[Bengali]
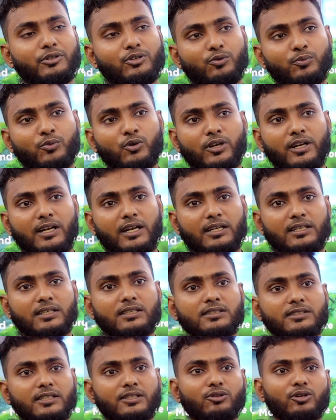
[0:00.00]
আমি একটু বলে রাখি
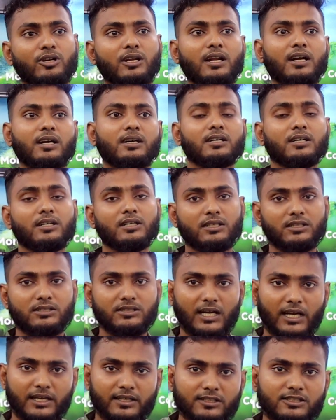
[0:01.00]
যেহেতু এটা
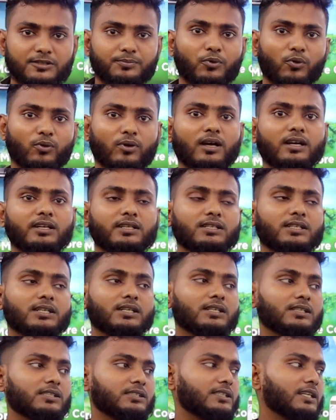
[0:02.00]
চাইনিজ প্রোডাক্ট
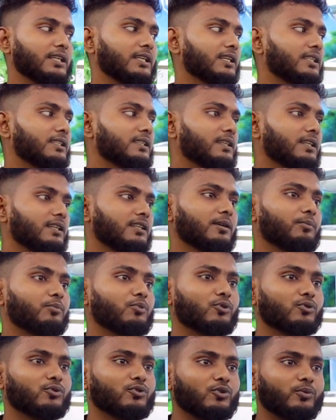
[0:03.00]
সেই ক্ষেত্রে এটা
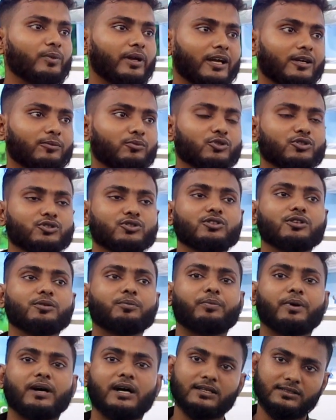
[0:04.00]
প্রথম এক বছরের
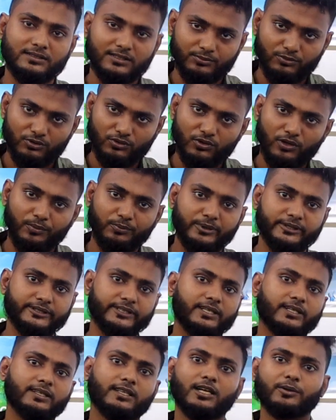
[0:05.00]
পার্স এবং
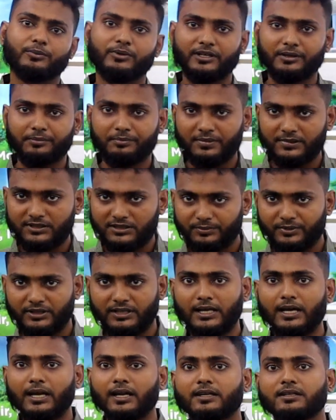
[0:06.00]
কম্প্রেসারে থাকবে
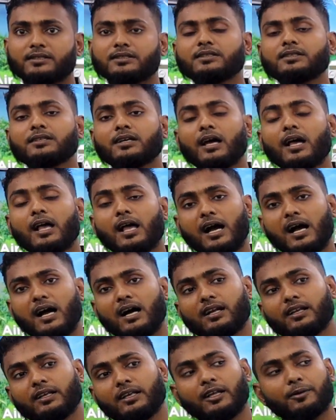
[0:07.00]
রিপ্লেসমেন্ট গ্যারান্টি
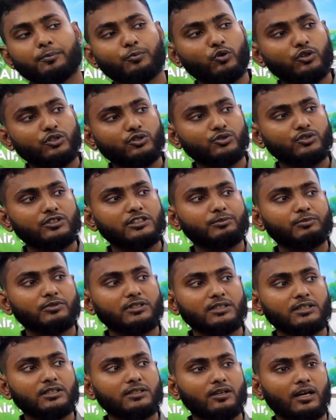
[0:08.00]
আর এরপরে যদি
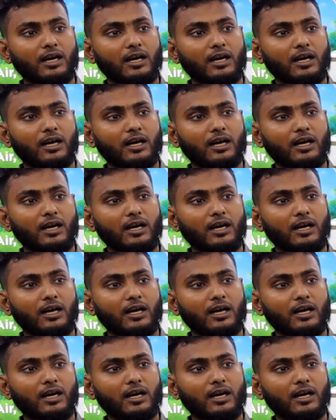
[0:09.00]
আপনি